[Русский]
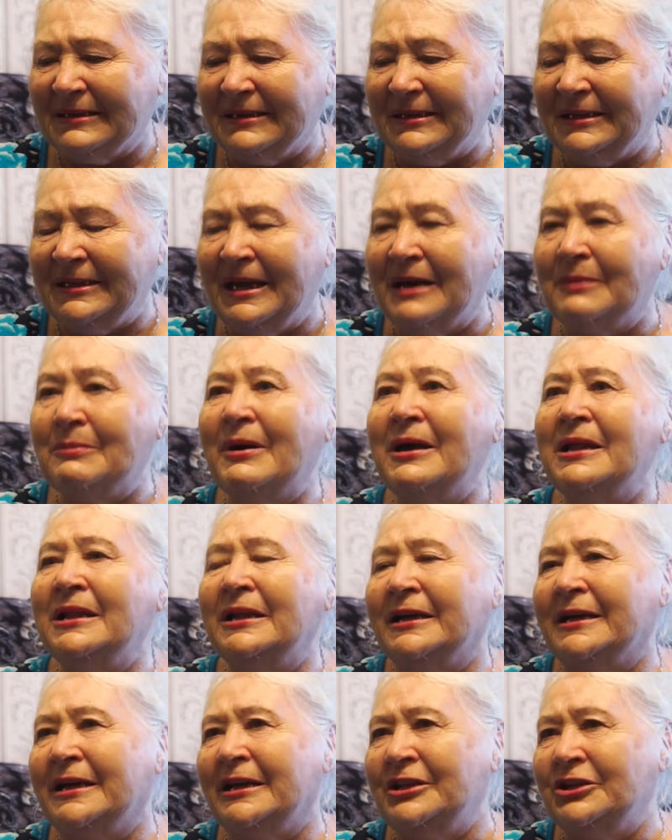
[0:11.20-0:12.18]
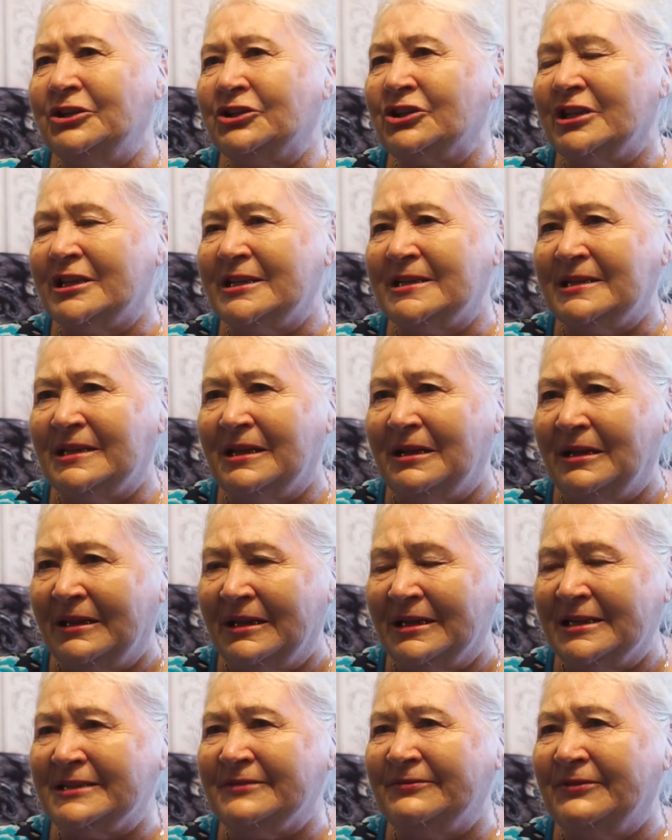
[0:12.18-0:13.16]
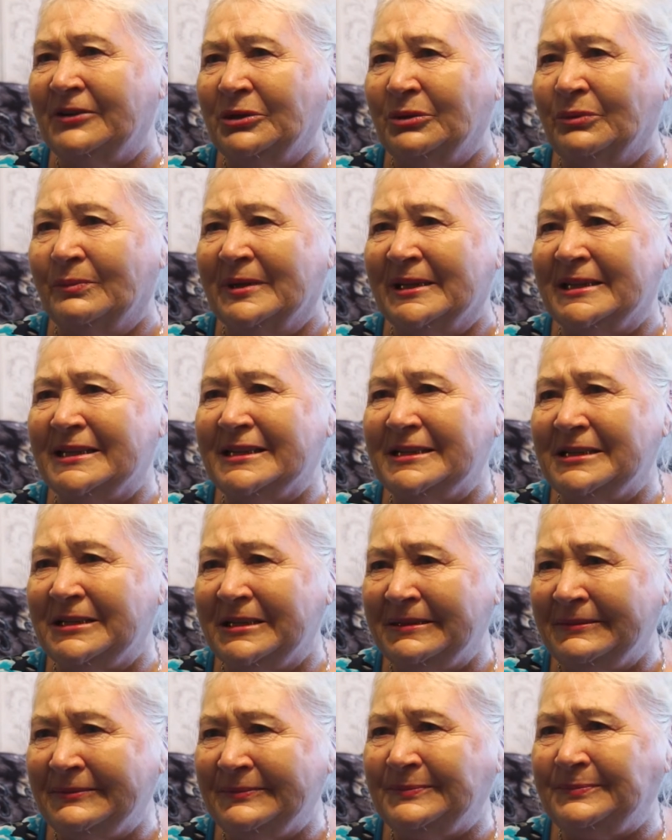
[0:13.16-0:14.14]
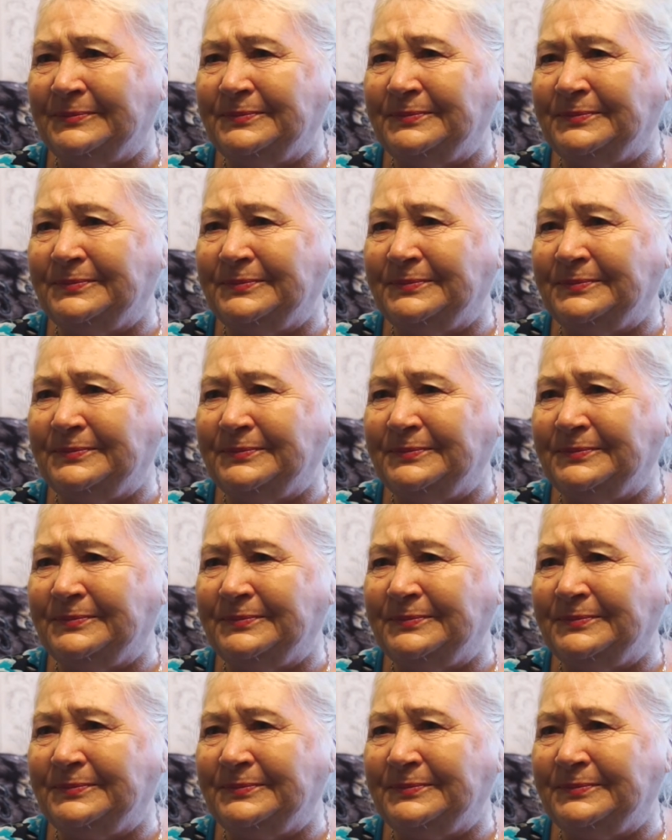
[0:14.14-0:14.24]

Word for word: Я мало, конечно, знала о своем отце,